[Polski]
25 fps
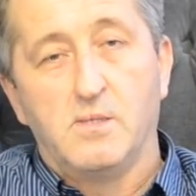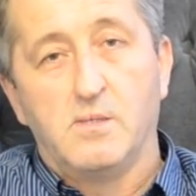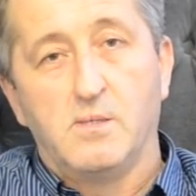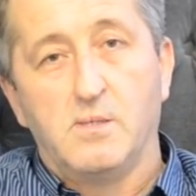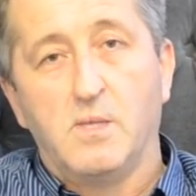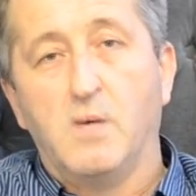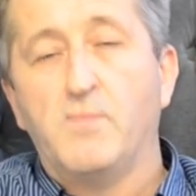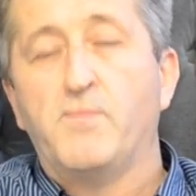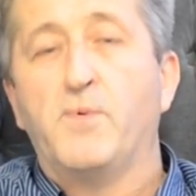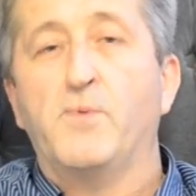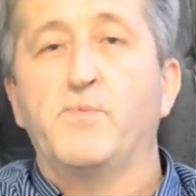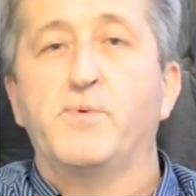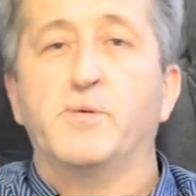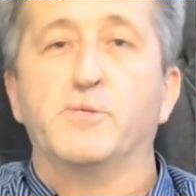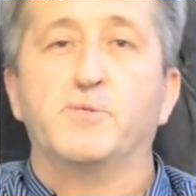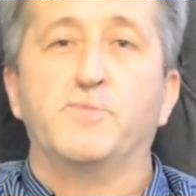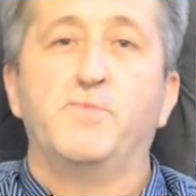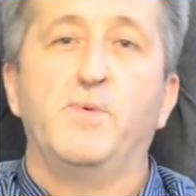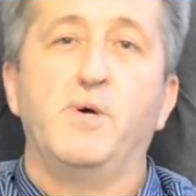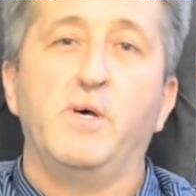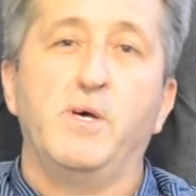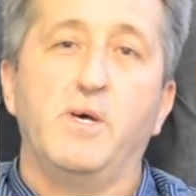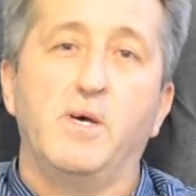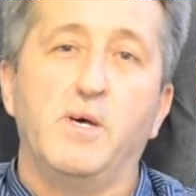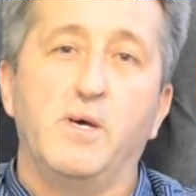no
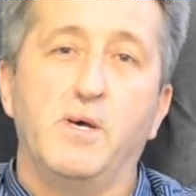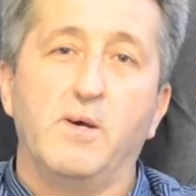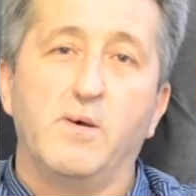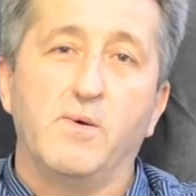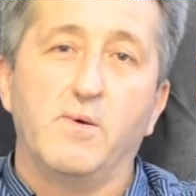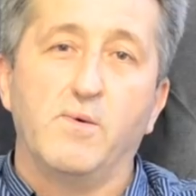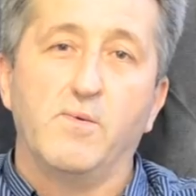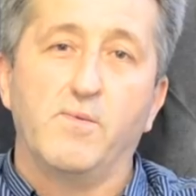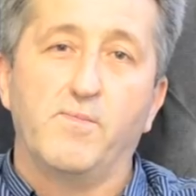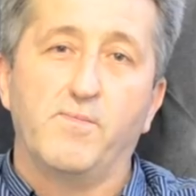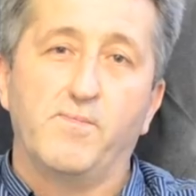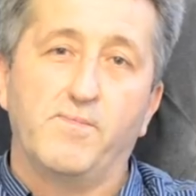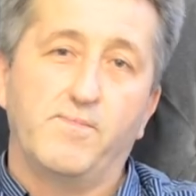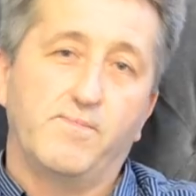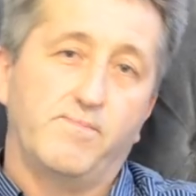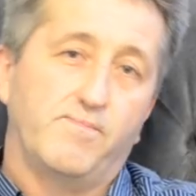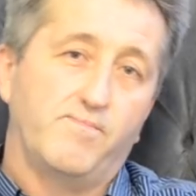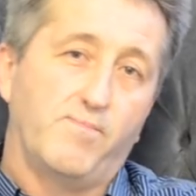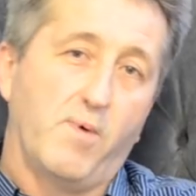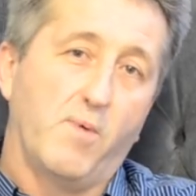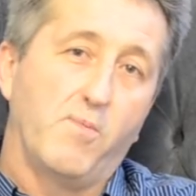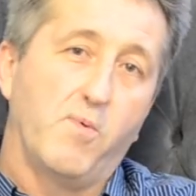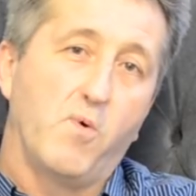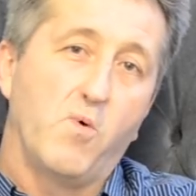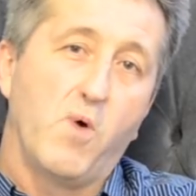powiedzmy,
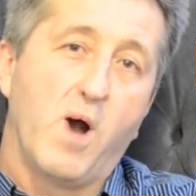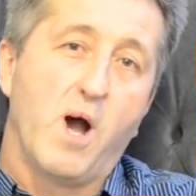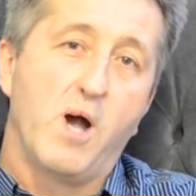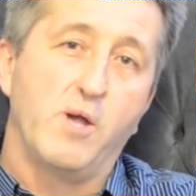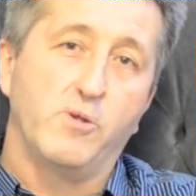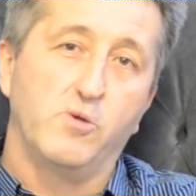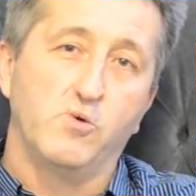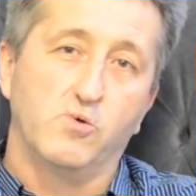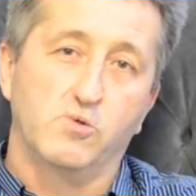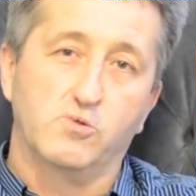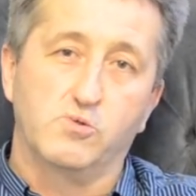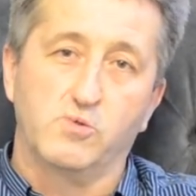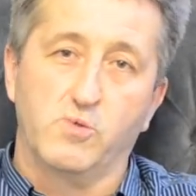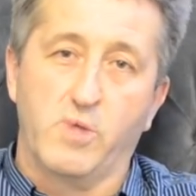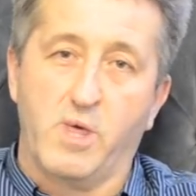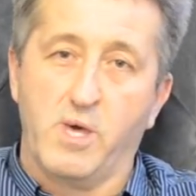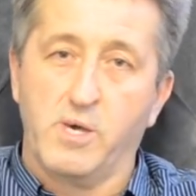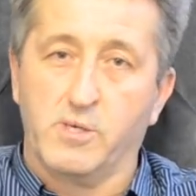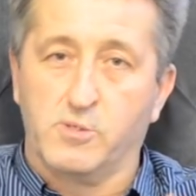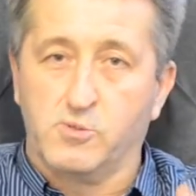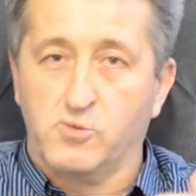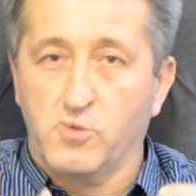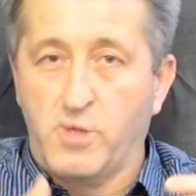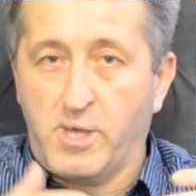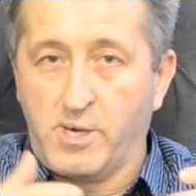powołaniu,
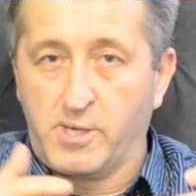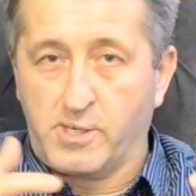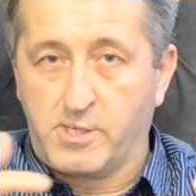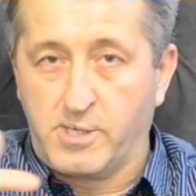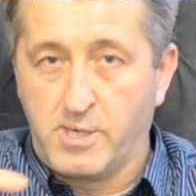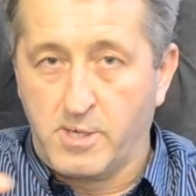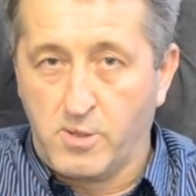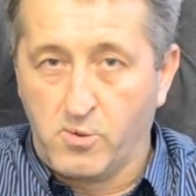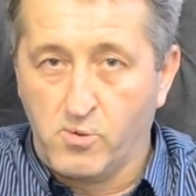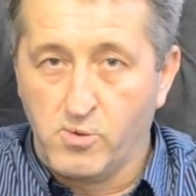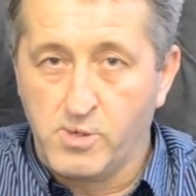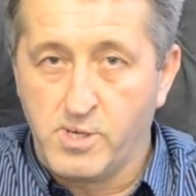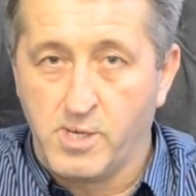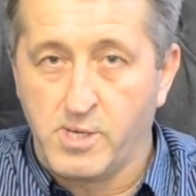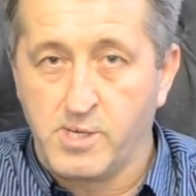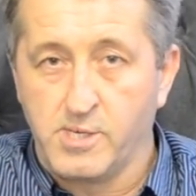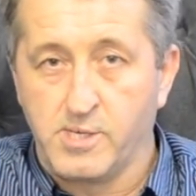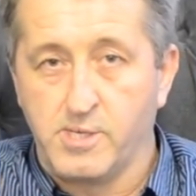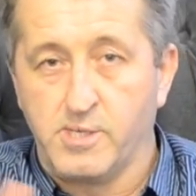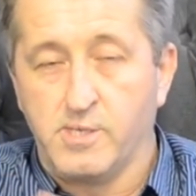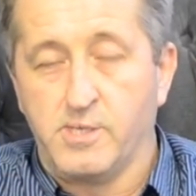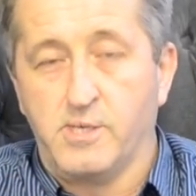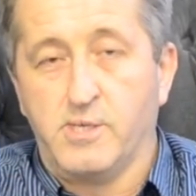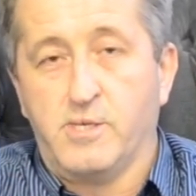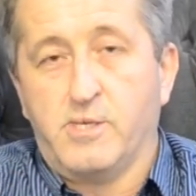które, które kieruje
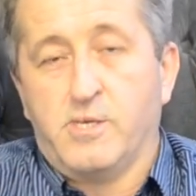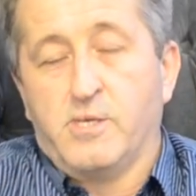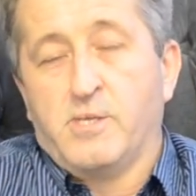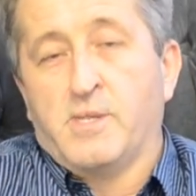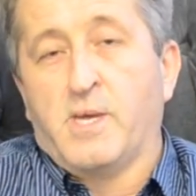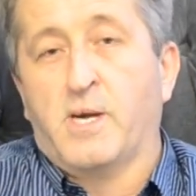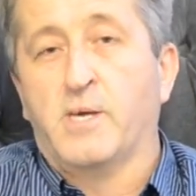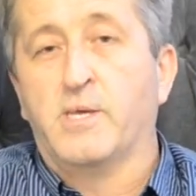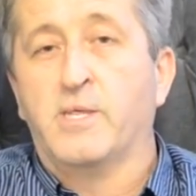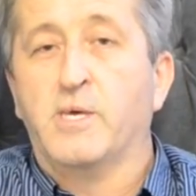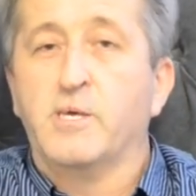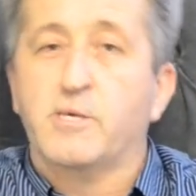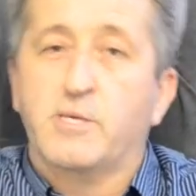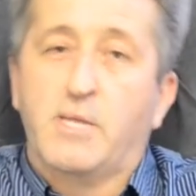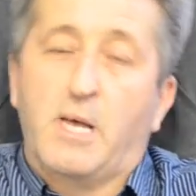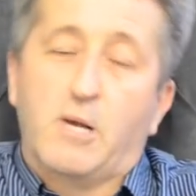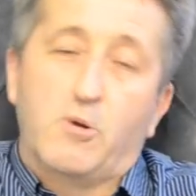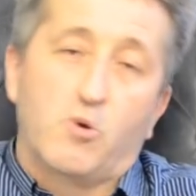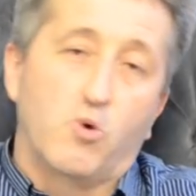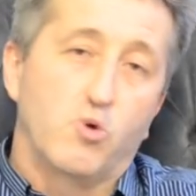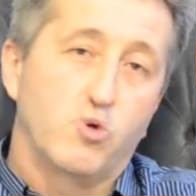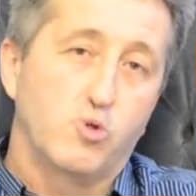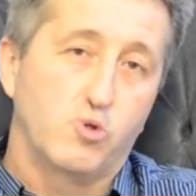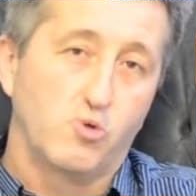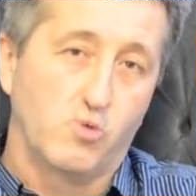i, nakreśla
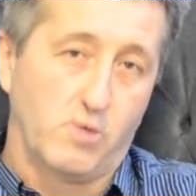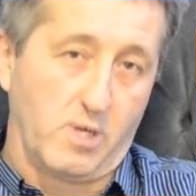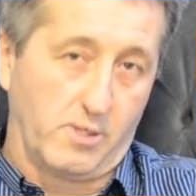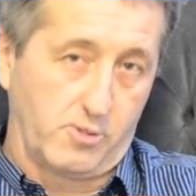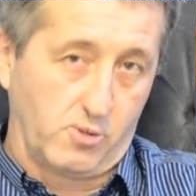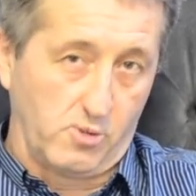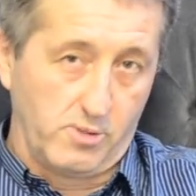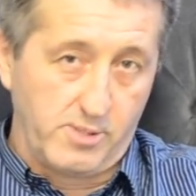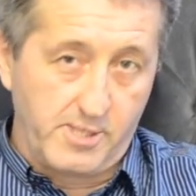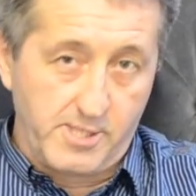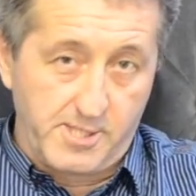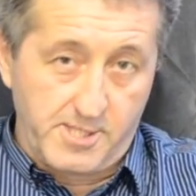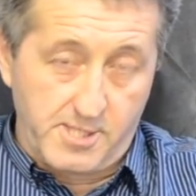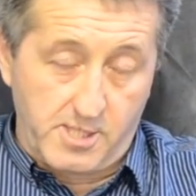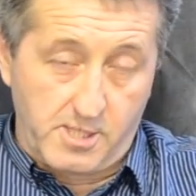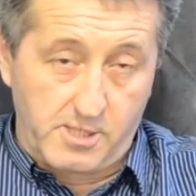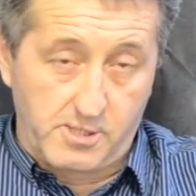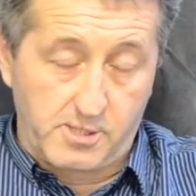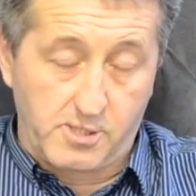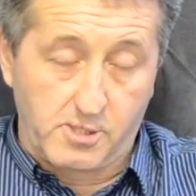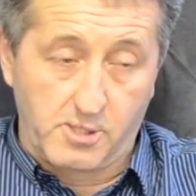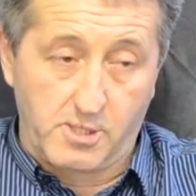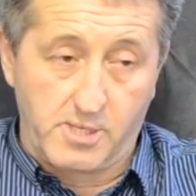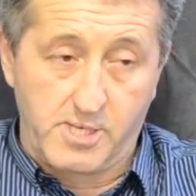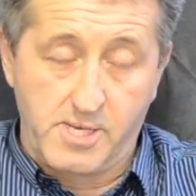Kościół katolicki,
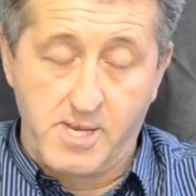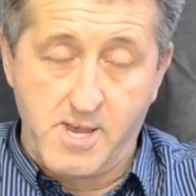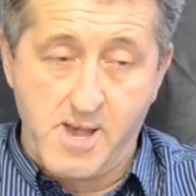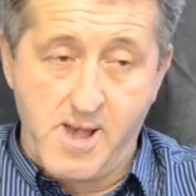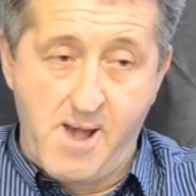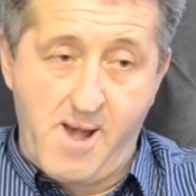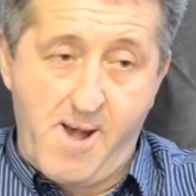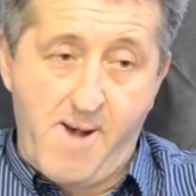czyli,